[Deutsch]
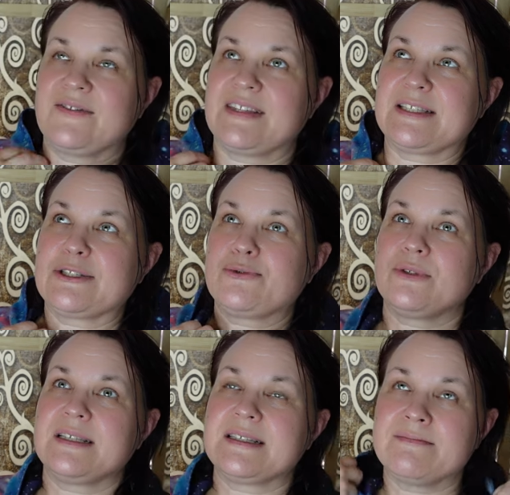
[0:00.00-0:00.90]
dass du
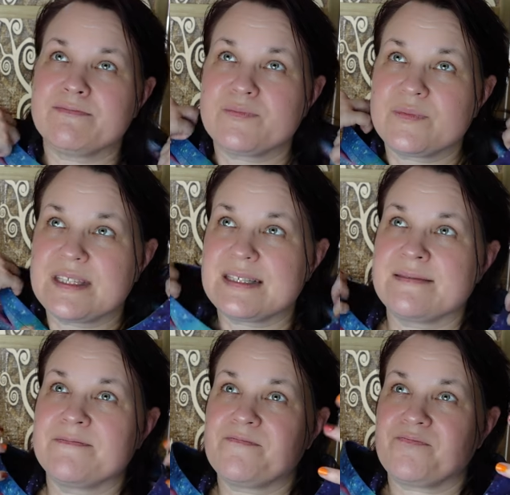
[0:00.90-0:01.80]
diesen,
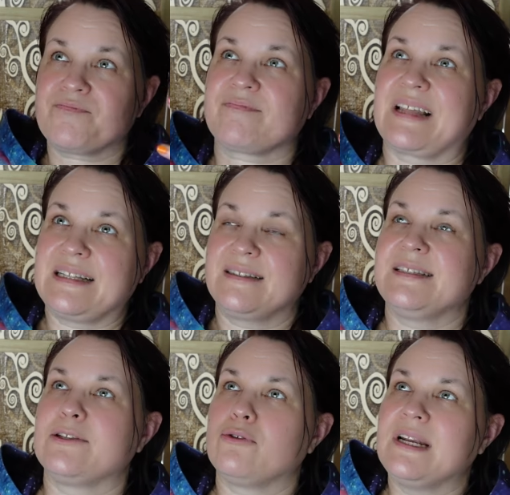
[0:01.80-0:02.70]
diesen,
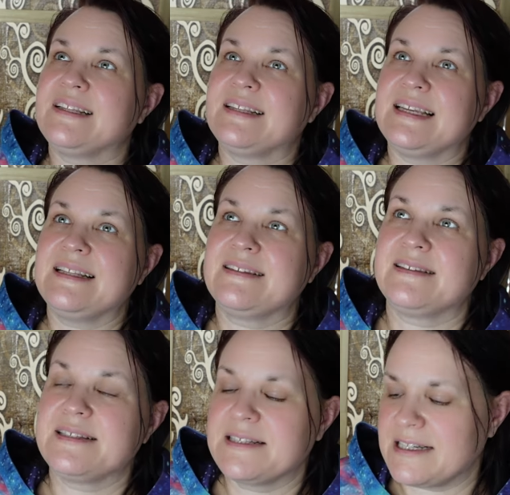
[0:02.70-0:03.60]
dieser Dualität,
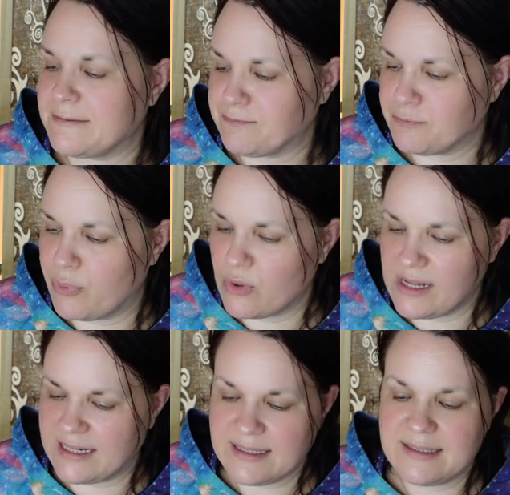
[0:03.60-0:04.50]
dieser
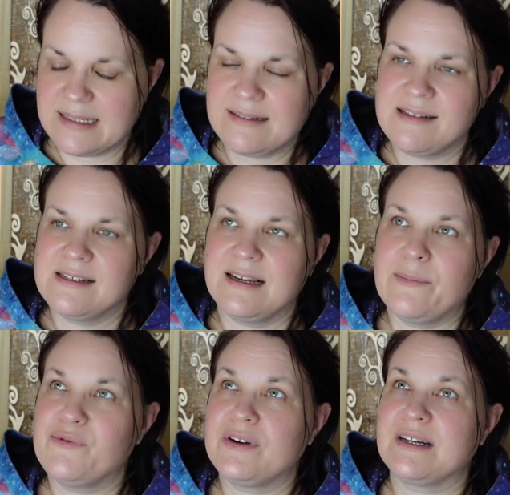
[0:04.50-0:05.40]
Polarität hier
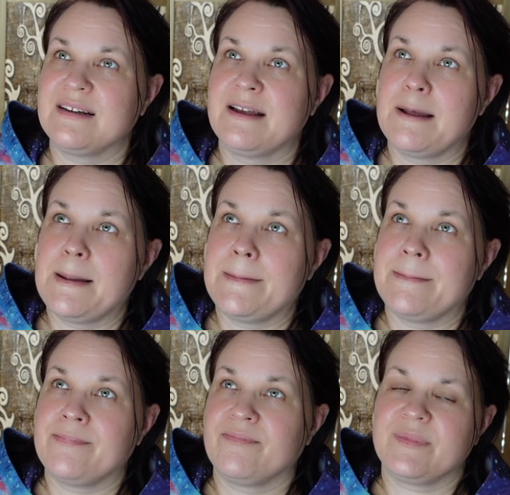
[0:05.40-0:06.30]
einfach
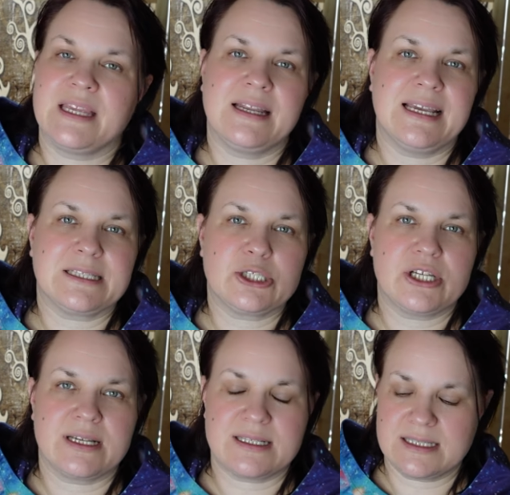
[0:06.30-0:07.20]
dein Herz
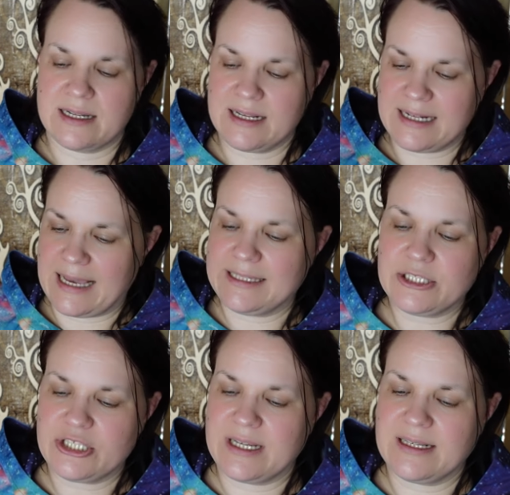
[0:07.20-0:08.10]
schenkst, deine Gnade
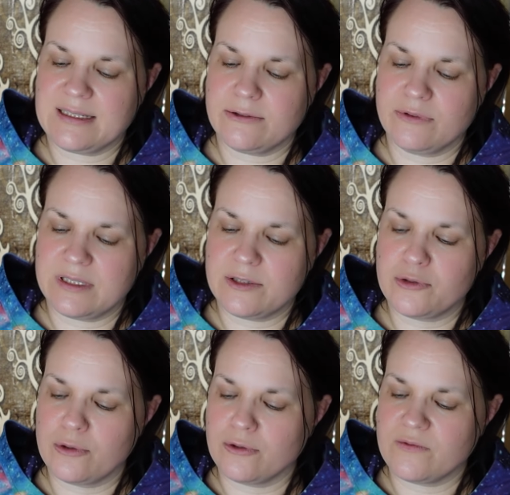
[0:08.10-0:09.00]
schenkst und den
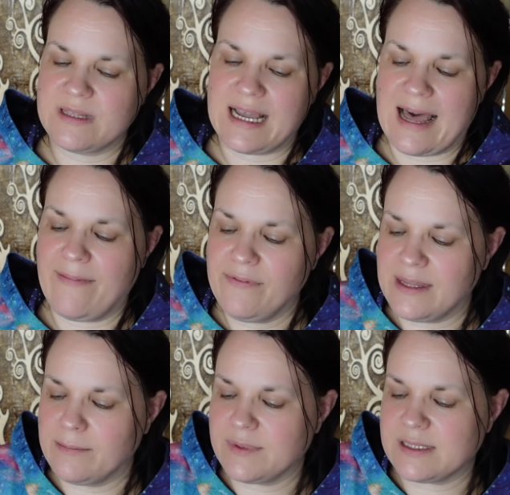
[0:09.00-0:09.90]
Zyklus wieder
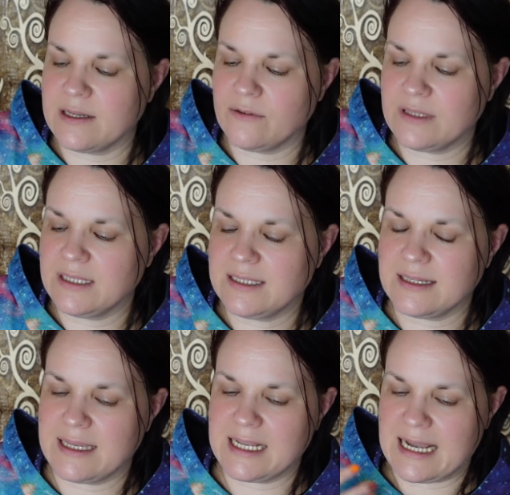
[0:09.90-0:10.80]
annimmst ja, und nicht
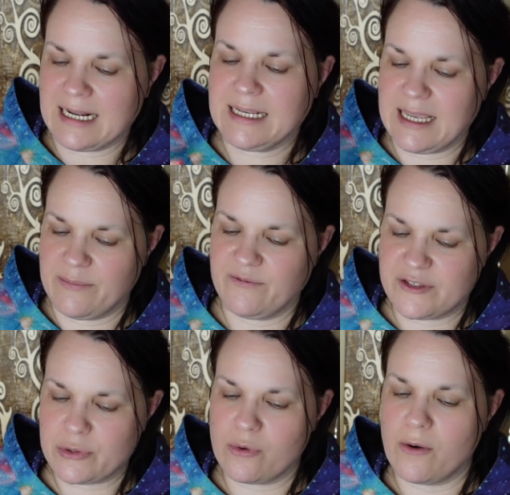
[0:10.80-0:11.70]
dagegen
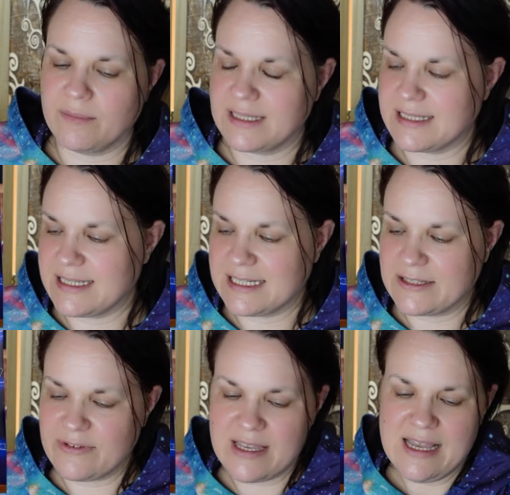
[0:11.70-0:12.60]
ankämpfst. So kommt das
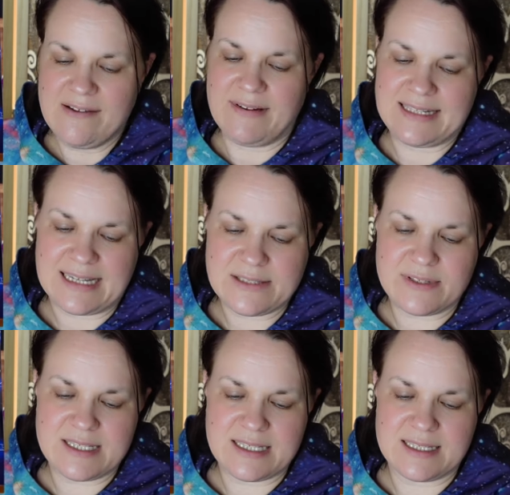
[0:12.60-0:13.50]
irgendwie. Weil das,
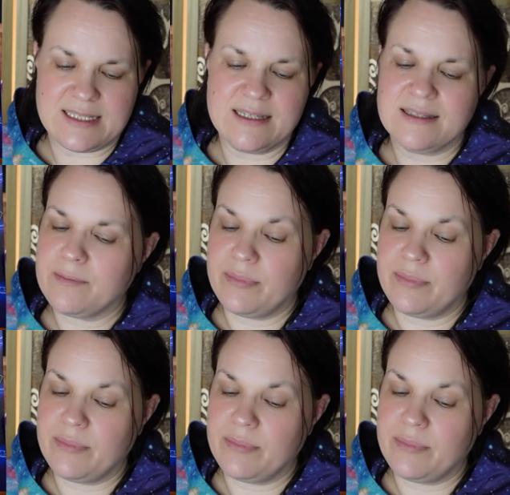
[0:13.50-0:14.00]
was ich jetzt hier